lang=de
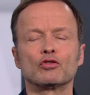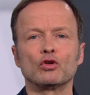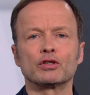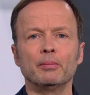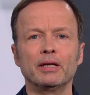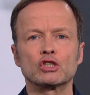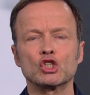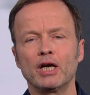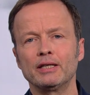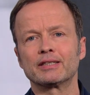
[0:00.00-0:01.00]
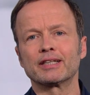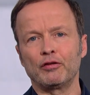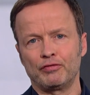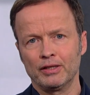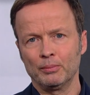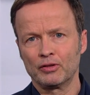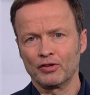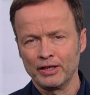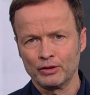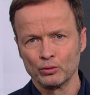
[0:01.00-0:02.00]
solche Menschen eine treffende
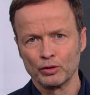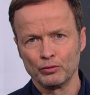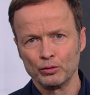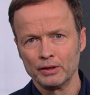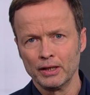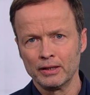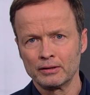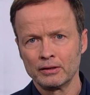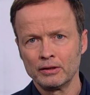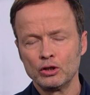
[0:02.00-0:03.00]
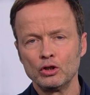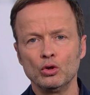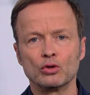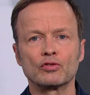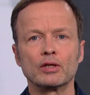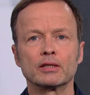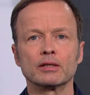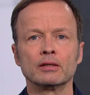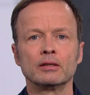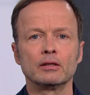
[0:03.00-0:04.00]
Bezeichnung gefunden hat.
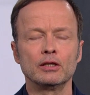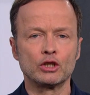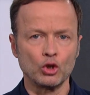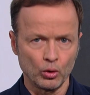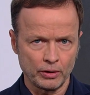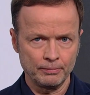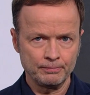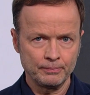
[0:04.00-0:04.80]
Nützliche Idioten.